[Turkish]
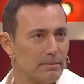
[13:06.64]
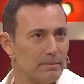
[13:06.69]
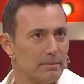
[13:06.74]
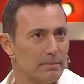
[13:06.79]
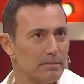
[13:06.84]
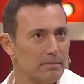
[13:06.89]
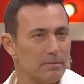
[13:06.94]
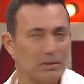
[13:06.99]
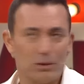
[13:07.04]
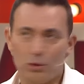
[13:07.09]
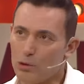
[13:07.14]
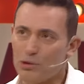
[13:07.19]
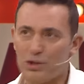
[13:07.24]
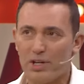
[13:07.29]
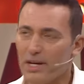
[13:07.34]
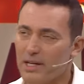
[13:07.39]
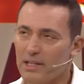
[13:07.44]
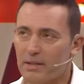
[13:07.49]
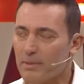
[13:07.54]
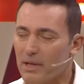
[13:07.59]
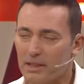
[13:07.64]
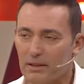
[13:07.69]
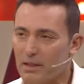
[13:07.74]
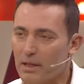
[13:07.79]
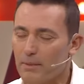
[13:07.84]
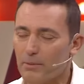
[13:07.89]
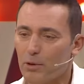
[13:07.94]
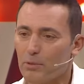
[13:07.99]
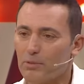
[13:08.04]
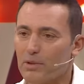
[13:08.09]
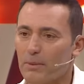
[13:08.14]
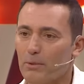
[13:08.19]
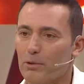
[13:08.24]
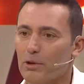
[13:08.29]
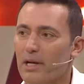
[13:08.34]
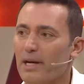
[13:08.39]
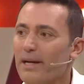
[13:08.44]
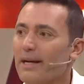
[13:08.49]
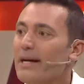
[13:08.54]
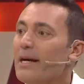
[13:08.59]
Evet. Mı 97 mi hatırlamıyorum tam
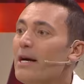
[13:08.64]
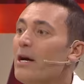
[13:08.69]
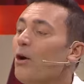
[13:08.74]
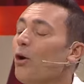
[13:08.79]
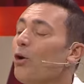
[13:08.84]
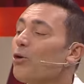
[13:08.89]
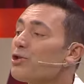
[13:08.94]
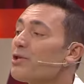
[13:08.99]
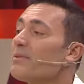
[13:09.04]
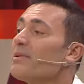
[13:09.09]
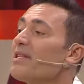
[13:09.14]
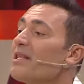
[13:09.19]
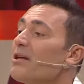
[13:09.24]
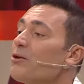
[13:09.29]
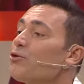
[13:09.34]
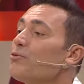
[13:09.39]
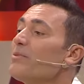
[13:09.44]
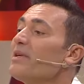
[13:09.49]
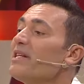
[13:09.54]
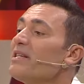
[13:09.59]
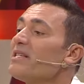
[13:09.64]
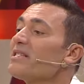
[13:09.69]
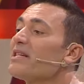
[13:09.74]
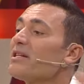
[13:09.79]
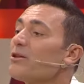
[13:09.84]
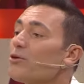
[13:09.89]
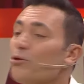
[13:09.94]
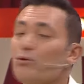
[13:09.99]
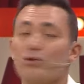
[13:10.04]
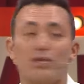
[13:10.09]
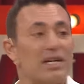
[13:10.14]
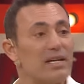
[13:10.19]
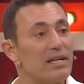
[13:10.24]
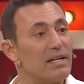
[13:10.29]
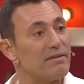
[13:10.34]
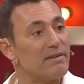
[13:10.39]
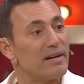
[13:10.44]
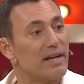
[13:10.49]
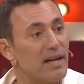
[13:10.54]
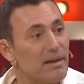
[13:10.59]
olarak. O zamanlar Rumeli Hisarı
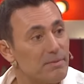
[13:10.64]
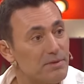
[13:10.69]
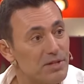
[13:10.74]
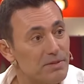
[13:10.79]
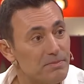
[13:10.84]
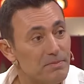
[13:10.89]
konserleri var abi.